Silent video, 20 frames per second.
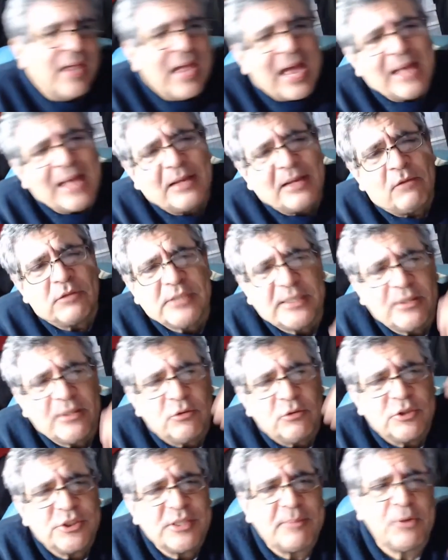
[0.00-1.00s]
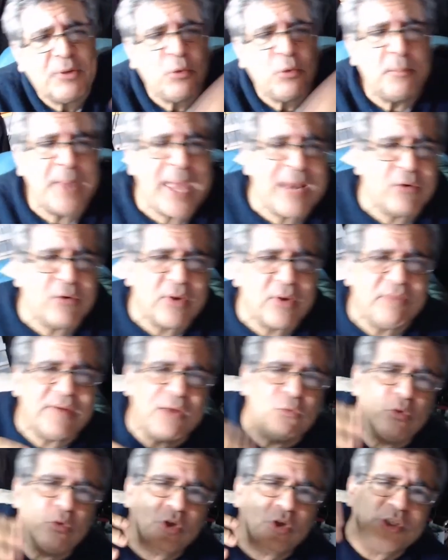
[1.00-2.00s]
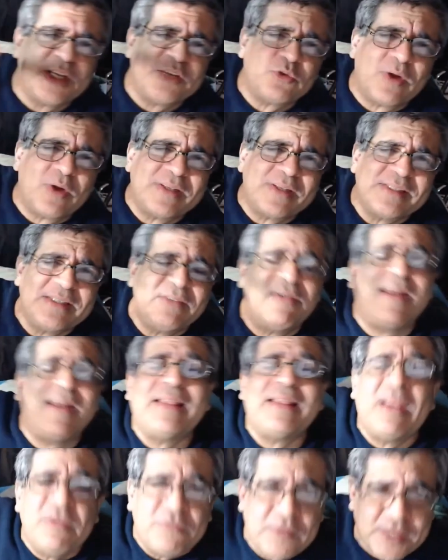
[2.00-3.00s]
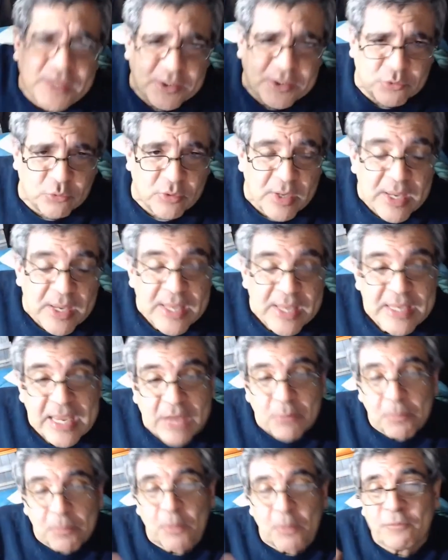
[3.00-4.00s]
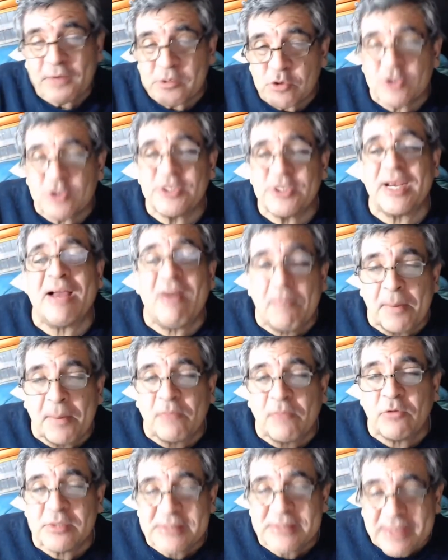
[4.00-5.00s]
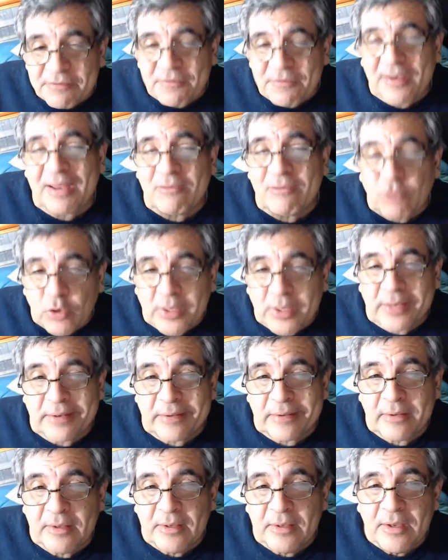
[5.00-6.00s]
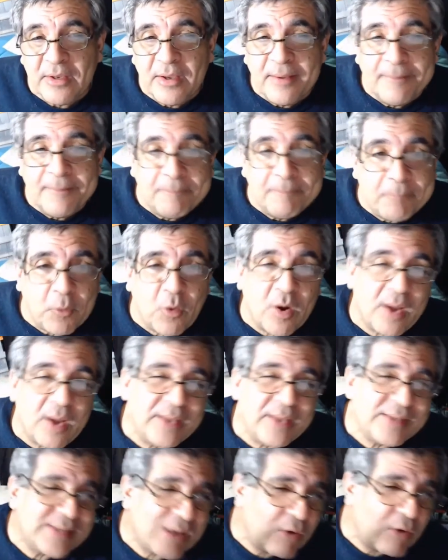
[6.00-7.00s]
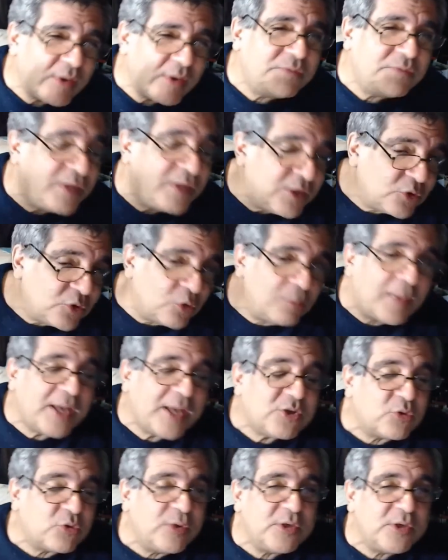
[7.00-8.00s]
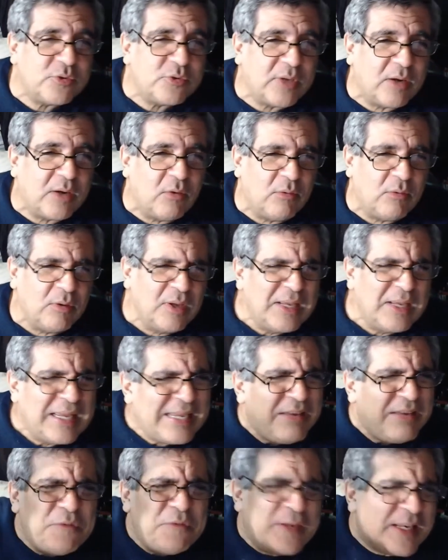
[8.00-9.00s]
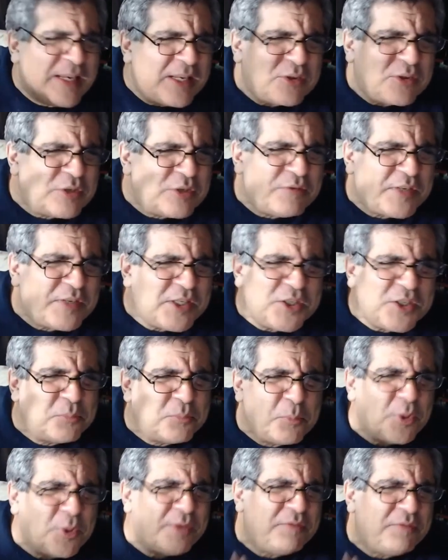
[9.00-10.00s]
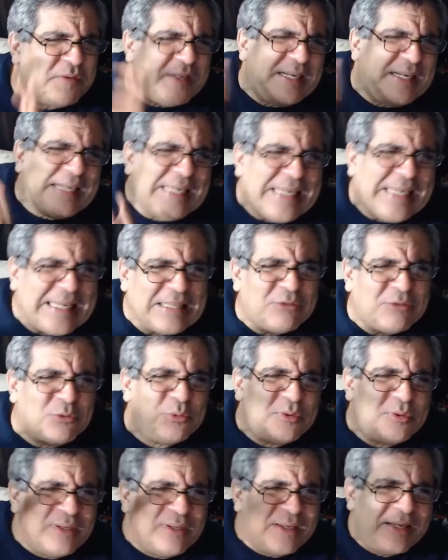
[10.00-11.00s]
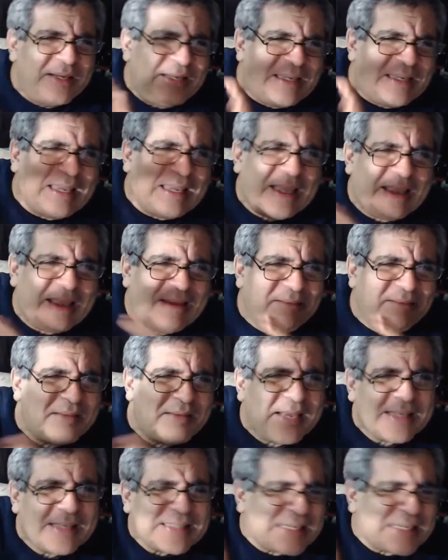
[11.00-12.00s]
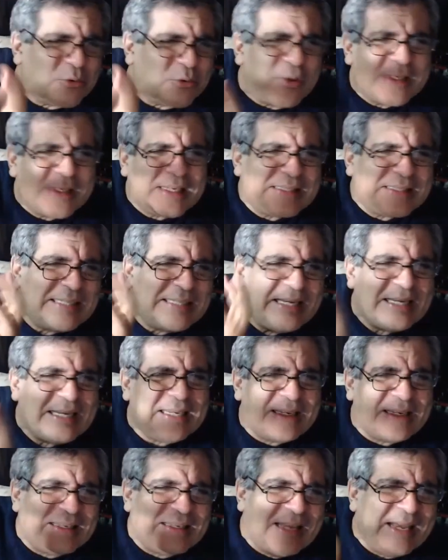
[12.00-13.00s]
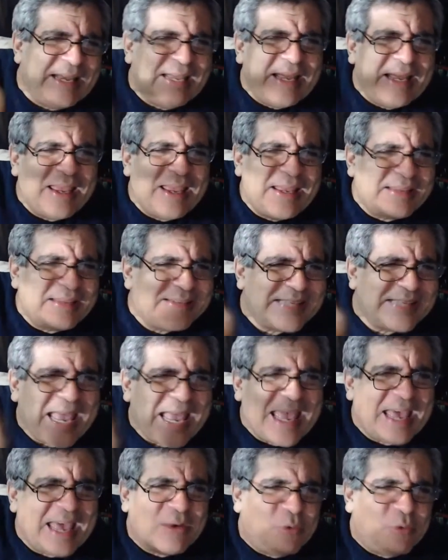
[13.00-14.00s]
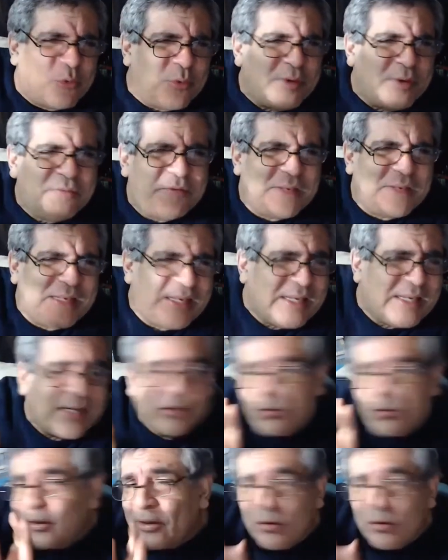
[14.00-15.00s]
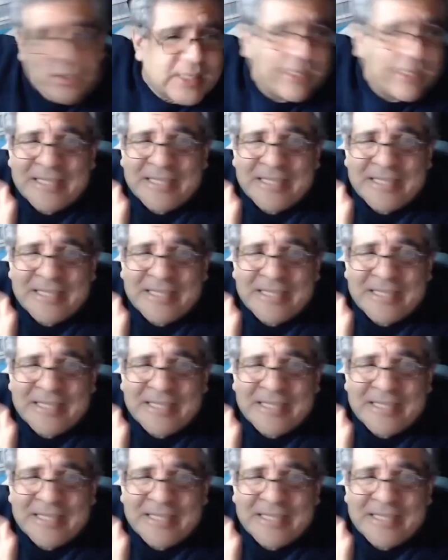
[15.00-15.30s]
ah, não, você tem um sistema numérico, ele vai 1, 2, 3, 4, 5, vai até infinito. E aí o professor chegava para você e falava o quê? Pô, esse negócio de infinito não mexe com isso, não. Infinito dividido por infinito, e essas coisas assim, é zero com infinito. Então, é se